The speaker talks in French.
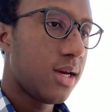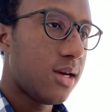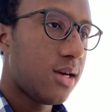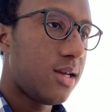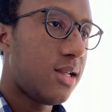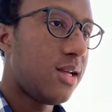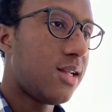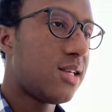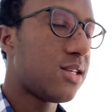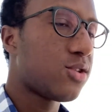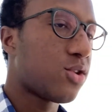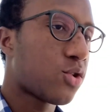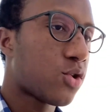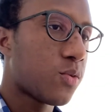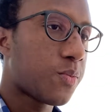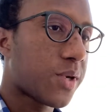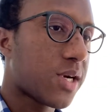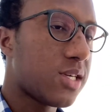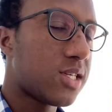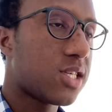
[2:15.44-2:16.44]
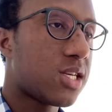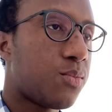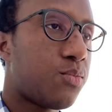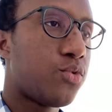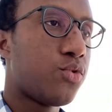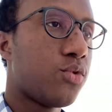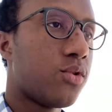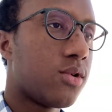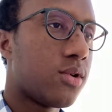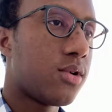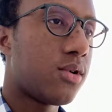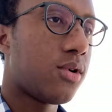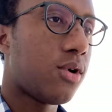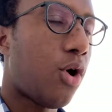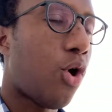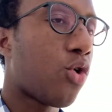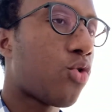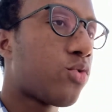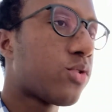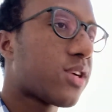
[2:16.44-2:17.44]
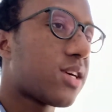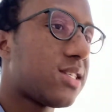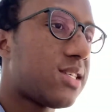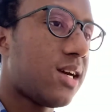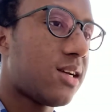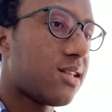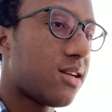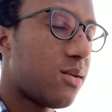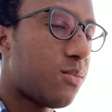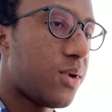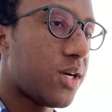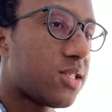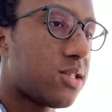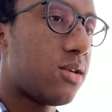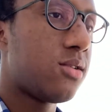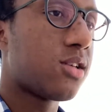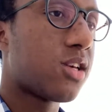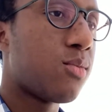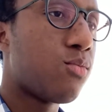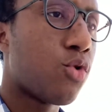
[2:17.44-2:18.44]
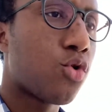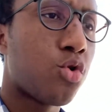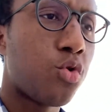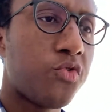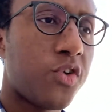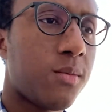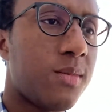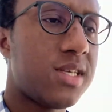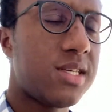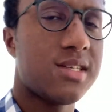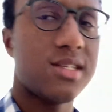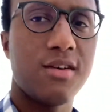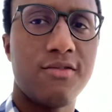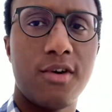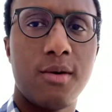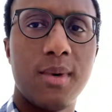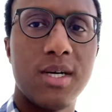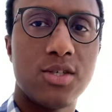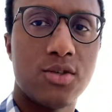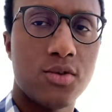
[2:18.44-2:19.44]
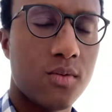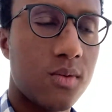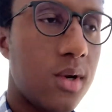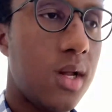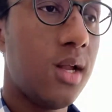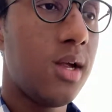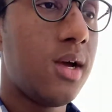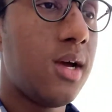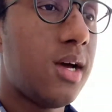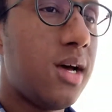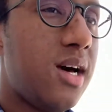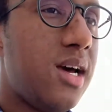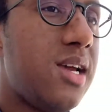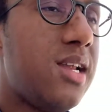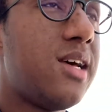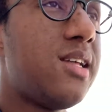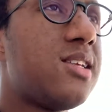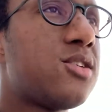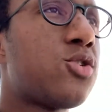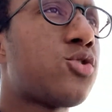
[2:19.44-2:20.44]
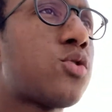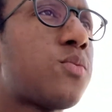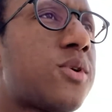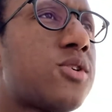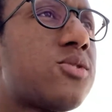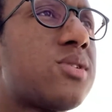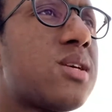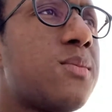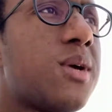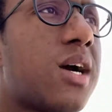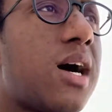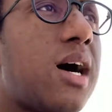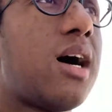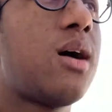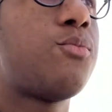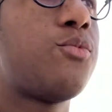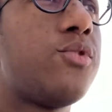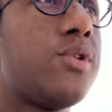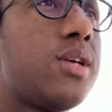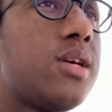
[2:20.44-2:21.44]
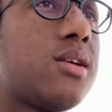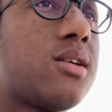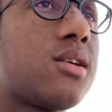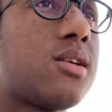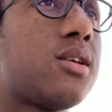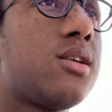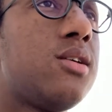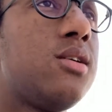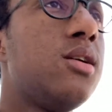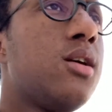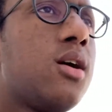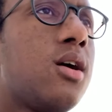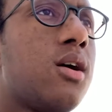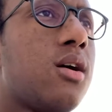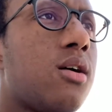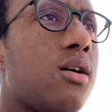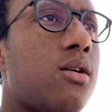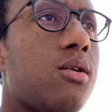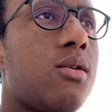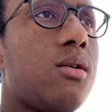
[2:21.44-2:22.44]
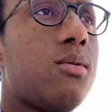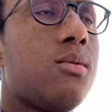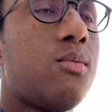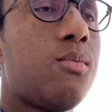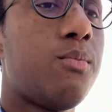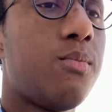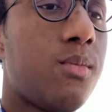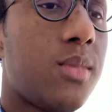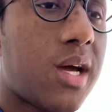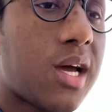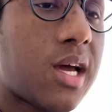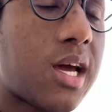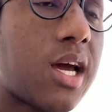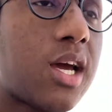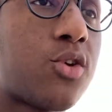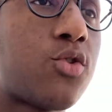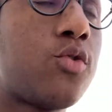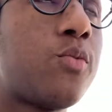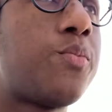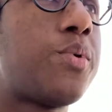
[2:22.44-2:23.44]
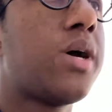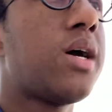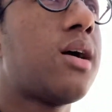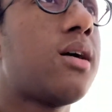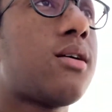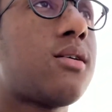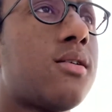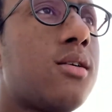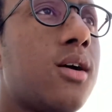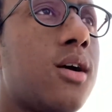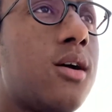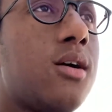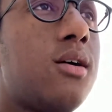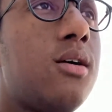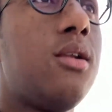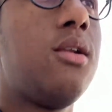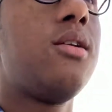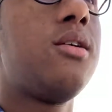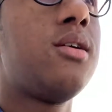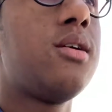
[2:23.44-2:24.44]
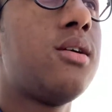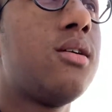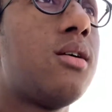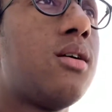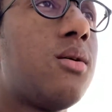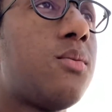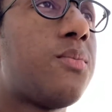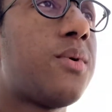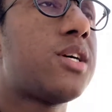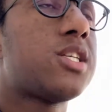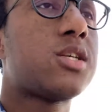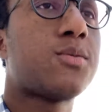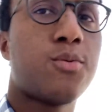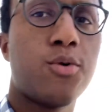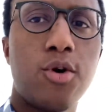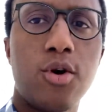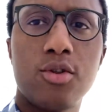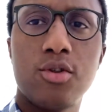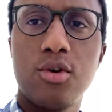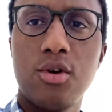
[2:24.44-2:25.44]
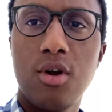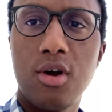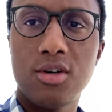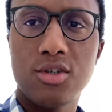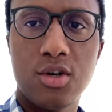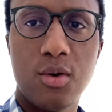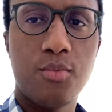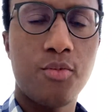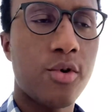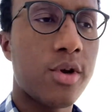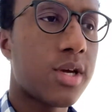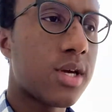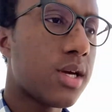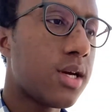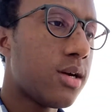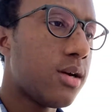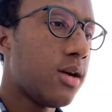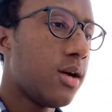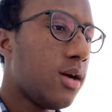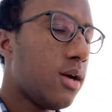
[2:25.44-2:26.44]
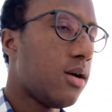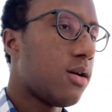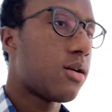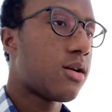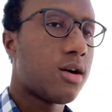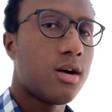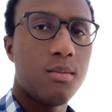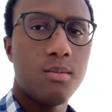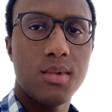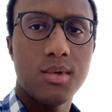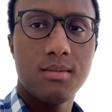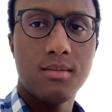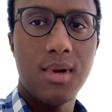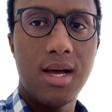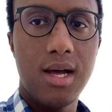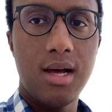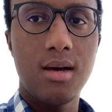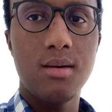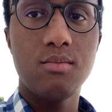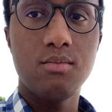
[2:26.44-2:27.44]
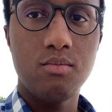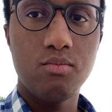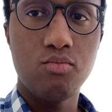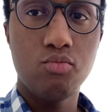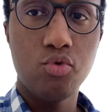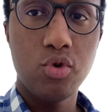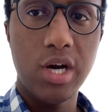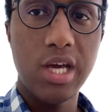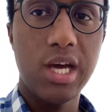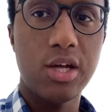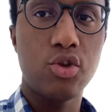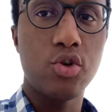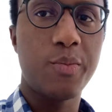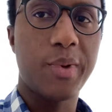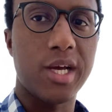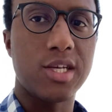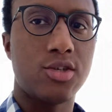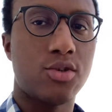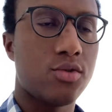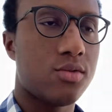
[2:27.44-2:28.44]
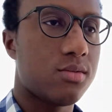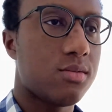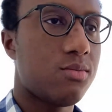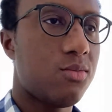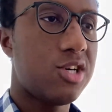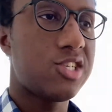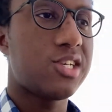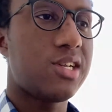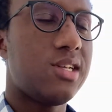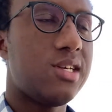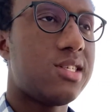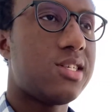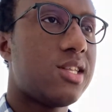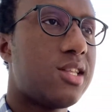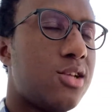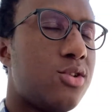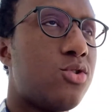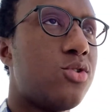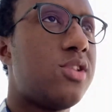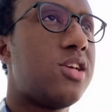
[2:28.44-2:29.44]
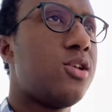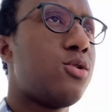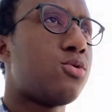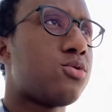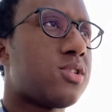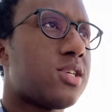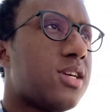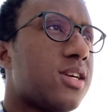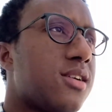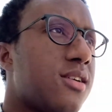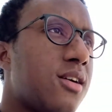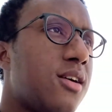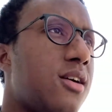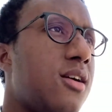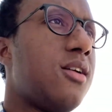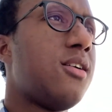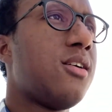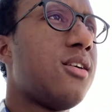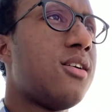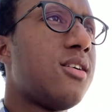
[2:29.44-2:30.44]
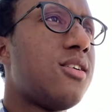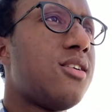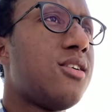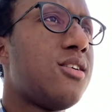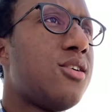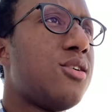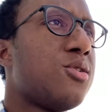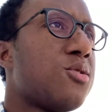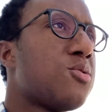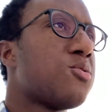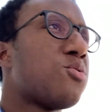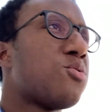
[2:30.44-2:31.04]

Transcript: il y a des entreprises, j'ai pu rencontrer certaines personnes qui m'ont confirmé ces informations, il y a des entreprises aux Émirats arabes unis qui récupèrent les euh, passeports de leurs employés comme un moyen de pression. Moi, j'ai décidé de dénoncer et euh,